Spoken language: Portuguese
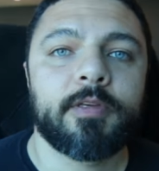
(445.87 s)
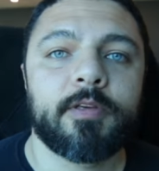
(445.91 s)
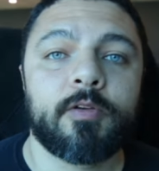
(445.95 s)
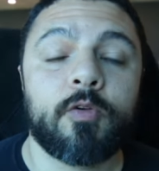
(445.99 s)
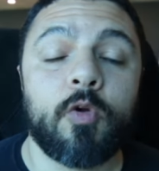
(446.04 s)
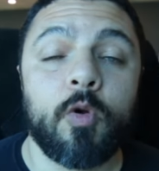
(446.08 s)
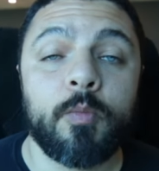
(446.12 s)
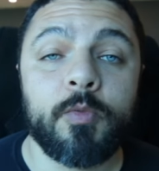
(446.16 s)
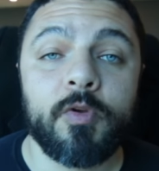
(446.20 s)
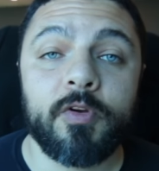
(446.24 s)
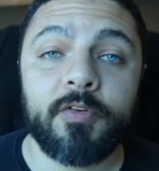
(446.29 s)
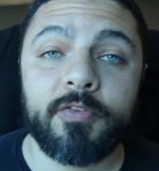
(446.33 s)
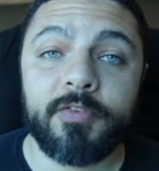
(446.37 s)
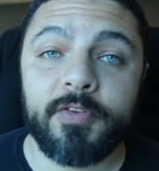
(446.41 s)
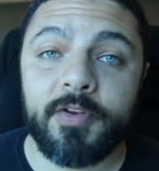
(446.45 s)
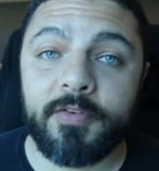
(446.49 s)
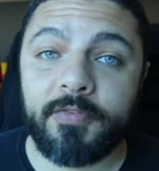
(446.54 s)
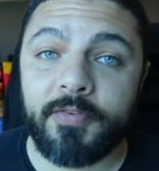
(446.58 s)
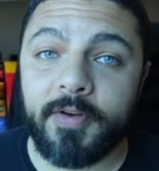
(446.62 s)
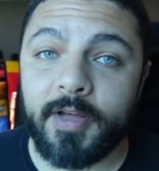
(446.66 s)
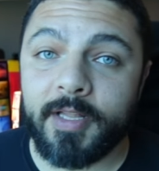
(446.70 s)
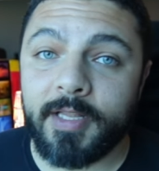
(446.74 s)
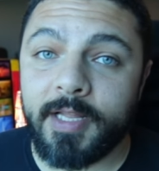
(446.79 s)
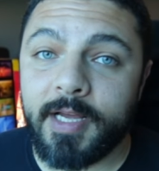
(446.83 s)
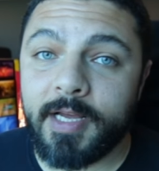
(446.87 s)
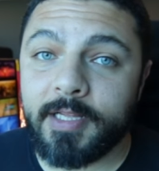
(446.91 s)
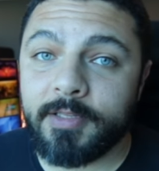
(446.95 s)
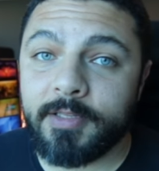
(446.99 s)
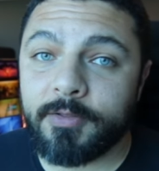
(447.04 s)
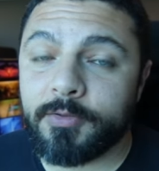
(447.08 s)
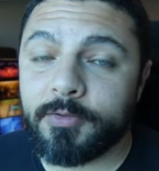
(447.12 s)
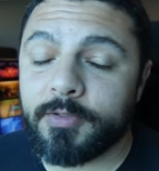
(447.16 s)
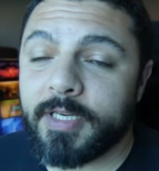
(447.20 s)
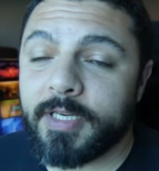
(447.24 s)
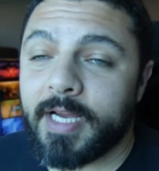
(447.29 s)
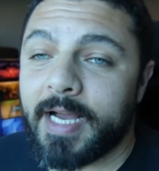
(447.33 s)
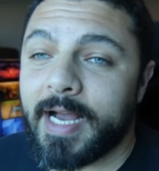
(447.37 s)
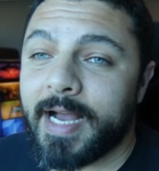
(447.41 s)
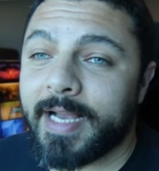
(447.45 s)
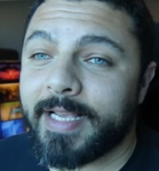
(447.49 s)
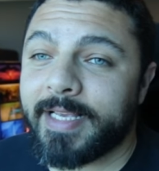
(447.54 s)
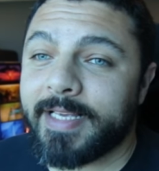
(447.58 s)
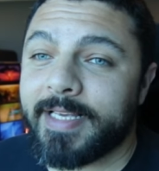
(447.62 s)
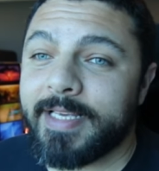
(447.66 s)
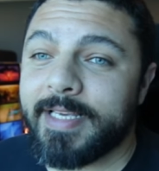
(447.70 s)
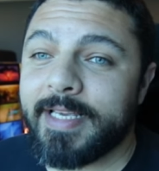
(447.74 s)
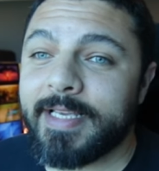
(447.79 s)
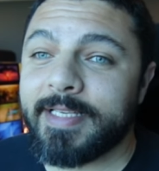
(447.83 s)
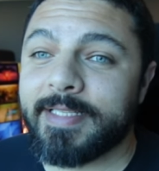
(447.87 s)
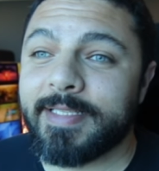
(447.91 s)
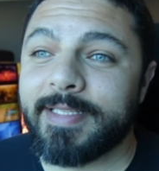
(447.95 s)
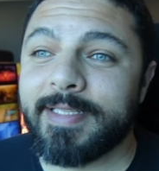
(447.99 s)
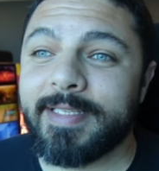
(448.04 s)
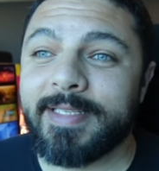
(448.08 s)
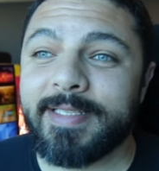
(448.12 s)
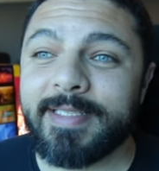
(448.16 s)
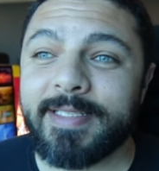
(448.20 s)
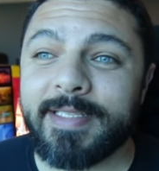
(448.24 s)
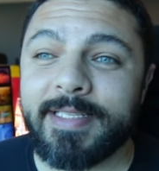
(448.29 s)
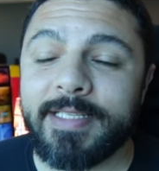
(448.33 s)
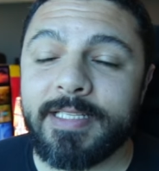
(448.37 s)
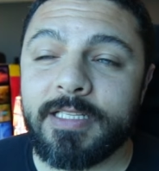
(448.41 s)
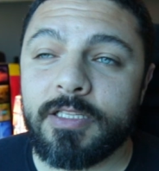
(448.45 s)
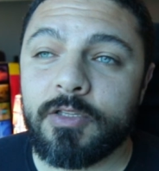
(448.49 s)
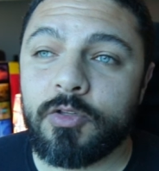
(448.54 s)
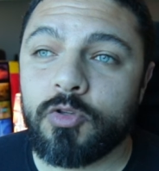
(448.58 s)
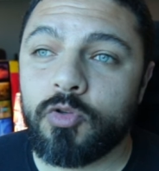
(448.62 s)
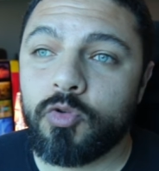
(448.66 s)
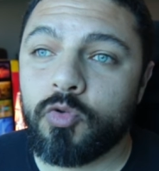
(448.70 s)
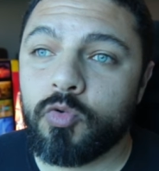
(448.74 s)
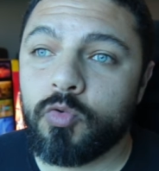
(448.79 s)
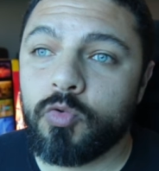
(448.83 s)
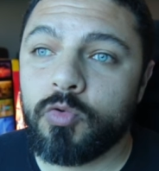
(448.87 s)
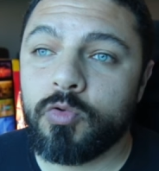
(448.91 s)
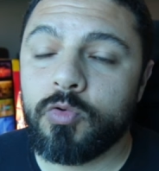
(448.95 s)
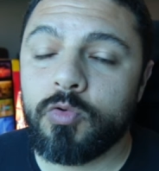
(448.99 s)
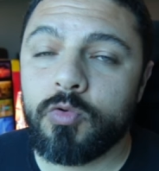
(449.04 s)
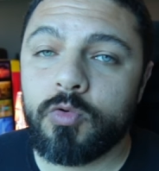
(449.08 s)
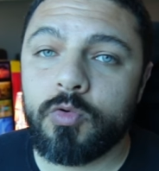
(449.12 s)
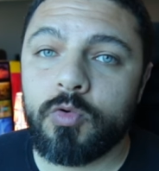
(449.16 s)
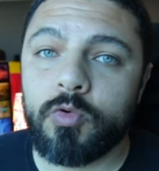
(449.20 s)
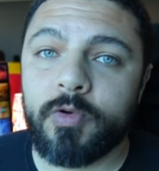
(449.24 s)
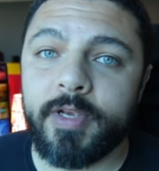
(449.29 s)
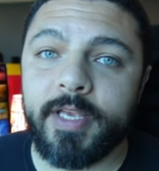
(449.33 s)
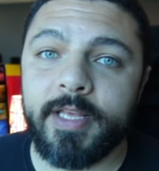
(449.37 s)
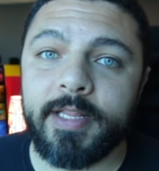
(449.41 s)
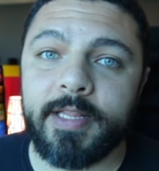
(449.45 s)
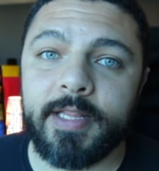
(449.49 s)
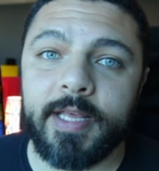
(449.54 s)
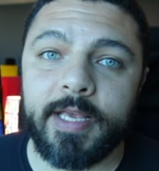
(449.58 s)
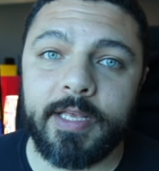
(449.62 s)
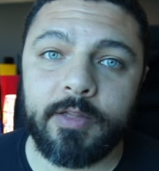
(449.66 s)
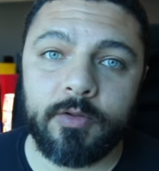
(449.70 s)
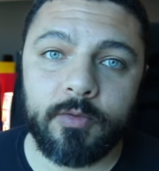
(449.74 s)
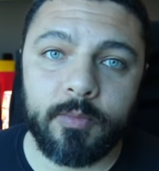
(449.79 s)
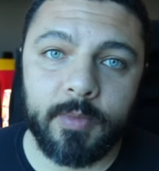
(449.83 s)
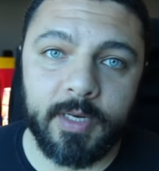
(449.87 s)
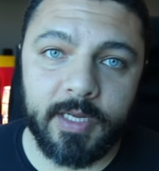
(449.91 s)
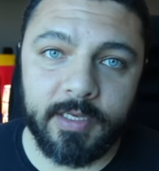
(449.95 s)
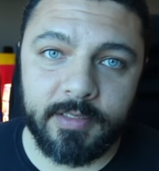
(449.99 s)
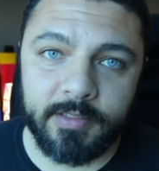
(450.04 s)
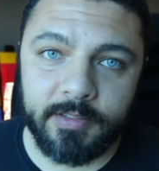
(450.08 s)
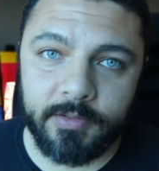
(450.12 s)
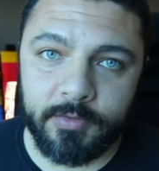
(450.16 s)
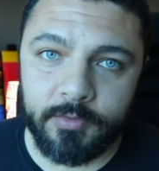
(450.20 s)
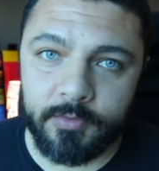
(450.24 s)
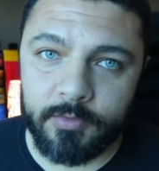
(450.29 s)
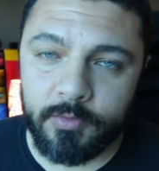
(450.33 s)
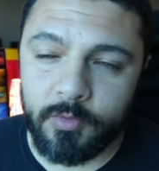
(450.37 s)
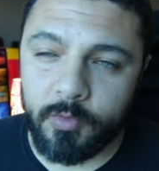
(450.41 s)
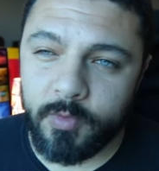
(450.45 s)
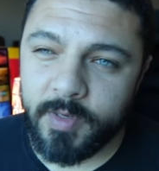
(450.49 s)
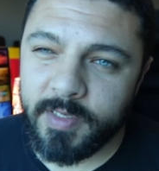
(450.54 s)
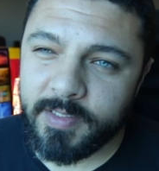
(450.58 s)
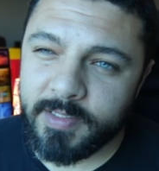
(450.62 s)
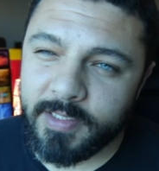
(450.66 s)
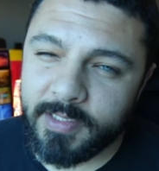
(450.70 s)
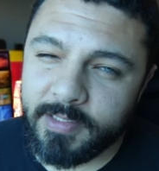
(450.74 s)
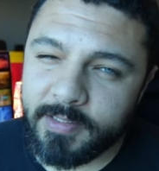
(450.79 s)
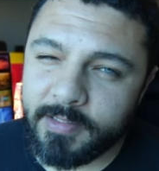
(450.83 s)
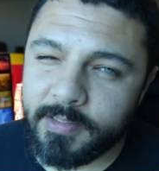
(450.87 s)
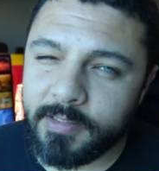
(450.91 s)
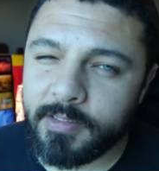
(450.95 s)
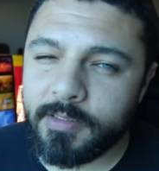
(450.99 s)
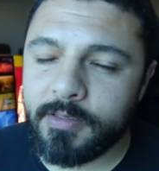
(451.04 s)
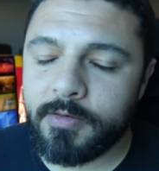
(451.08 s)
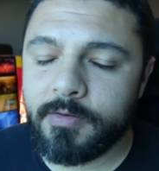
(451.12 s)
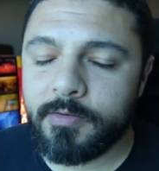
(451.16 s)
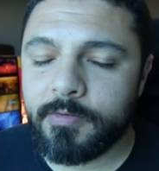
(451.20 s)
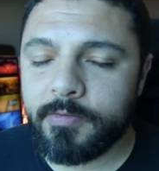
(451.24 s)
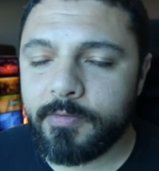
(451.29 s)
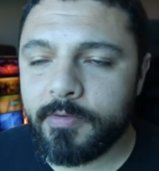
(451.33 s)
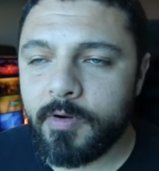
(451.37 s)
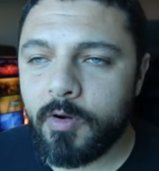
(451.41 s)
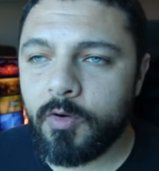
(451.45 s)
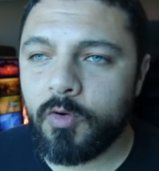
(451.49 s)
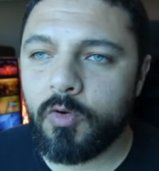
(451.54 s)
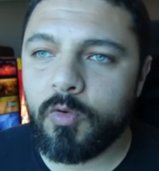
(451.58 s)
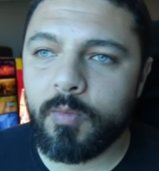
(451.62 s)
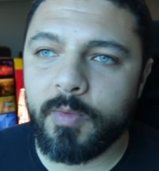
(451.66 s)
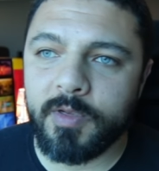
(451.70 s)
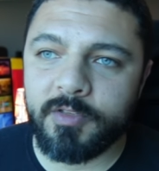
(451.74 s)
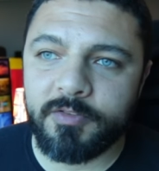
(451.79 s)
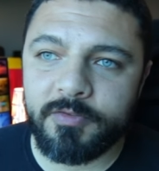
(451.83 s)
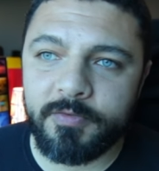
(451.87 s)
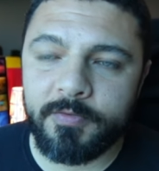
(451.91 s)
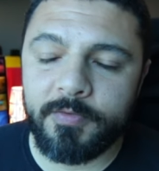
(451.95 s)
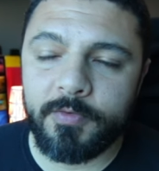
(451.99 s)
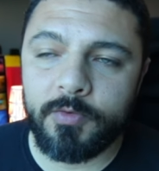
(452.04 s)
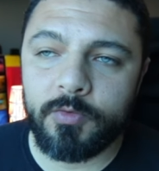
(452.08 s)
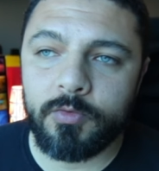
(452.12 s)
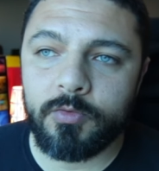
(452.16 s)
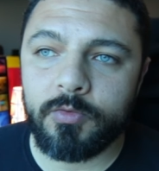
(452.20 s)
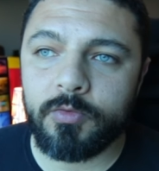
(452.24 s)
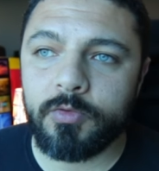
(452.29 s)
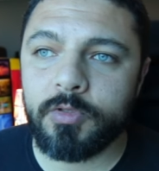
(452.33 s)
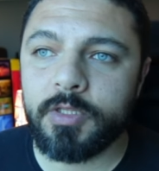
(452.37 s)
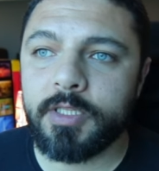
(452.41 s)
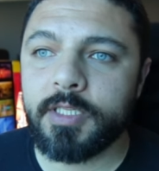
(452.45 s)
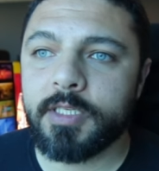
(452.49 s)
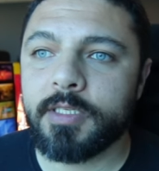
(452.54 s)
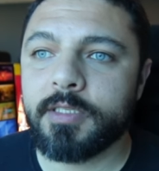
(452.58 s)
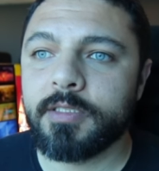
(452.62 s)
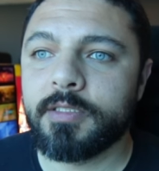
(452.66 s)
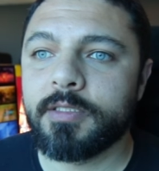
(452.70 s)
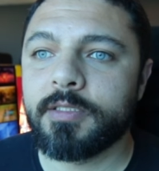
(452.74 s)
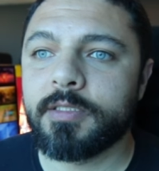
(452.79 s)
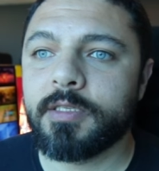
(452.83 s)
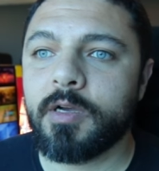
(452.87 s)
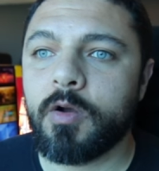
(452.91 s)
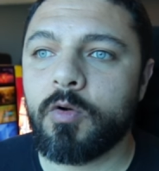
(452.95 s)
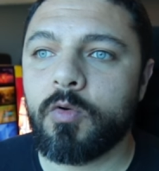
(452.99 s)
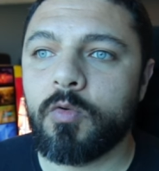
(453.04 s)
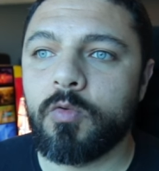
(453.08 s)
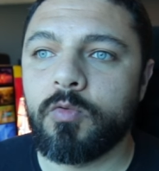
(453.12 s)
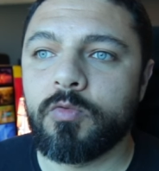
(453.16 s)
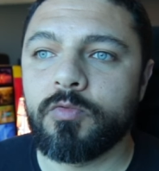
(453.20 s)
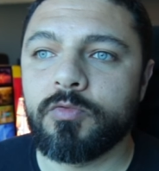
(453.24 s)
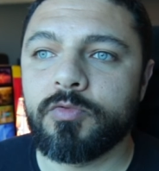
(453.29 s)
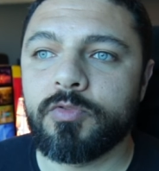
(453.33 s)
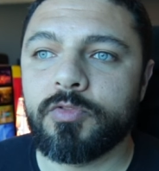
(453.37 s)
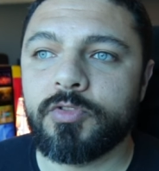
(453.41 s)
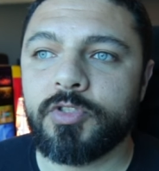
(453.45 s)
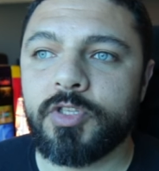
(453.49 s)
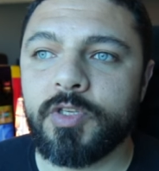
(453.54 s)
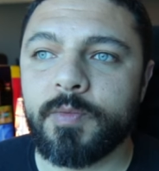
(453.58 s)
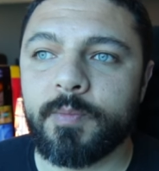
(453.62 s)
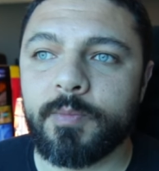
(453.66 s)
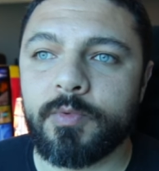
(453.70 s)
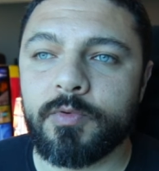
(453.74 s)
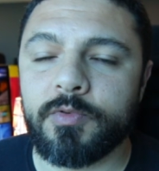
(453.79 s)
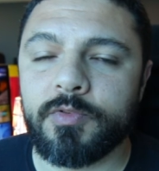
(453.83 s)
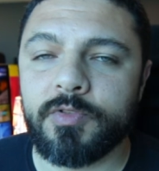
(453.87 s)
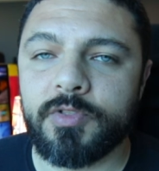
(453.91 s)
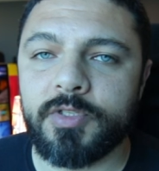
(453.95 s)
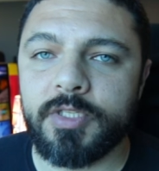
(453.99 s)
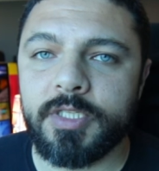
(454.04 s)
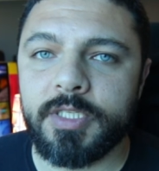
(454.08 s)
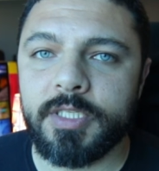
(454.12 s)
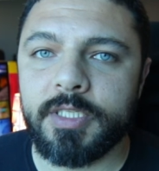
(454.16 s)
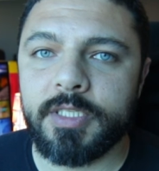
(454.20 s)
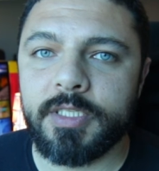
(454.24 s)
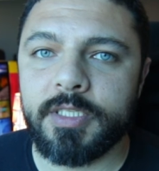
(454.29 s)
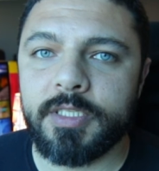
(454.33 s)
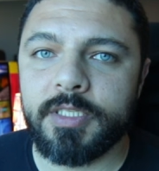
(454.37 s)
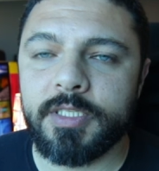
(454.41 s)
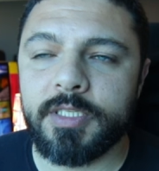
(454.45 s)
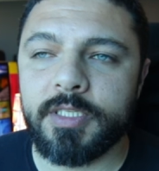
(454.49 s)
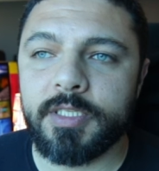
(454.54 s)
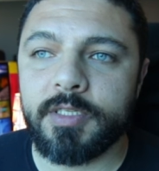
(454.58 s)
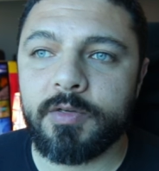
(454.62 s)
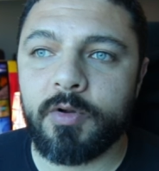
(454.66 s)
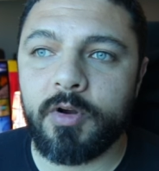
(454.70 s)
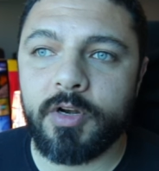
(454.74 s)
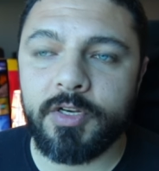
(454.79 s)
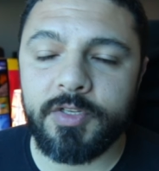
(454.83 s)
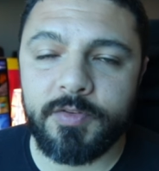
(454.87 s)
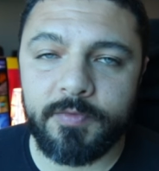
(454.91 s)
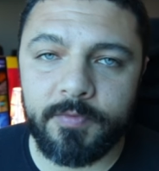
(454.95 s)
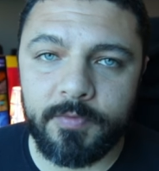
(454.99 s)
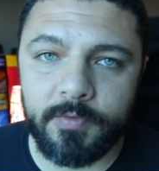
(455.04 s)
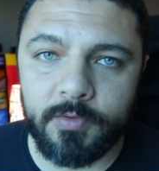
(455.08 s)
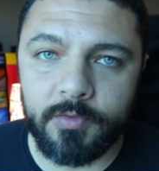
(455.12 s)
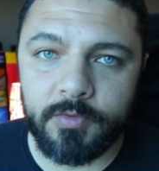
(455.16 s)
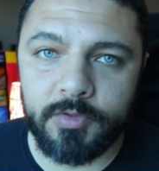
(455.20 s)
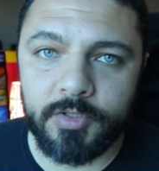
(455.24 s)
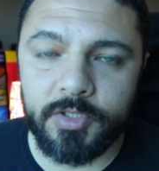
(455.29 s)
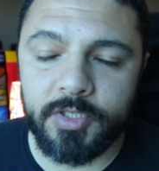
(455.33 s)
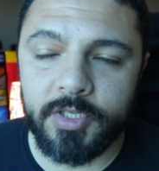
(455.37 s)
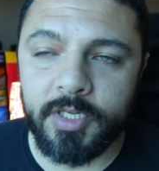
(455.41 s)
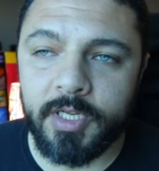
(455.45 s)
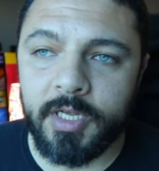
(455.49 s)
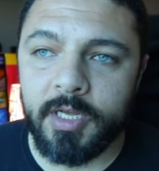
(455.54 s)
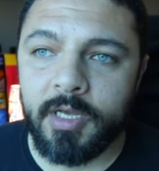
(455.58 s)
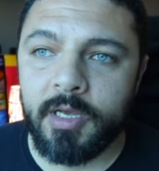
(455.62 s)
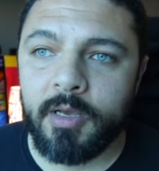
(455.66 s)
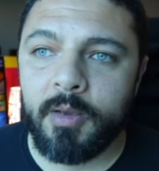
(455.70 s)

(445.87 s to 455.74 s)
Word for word: E como eu havia falado, aqui existe tudo o que tem no Brasil, com exceção algumas frutas, alguns tipos de, de hortifruti.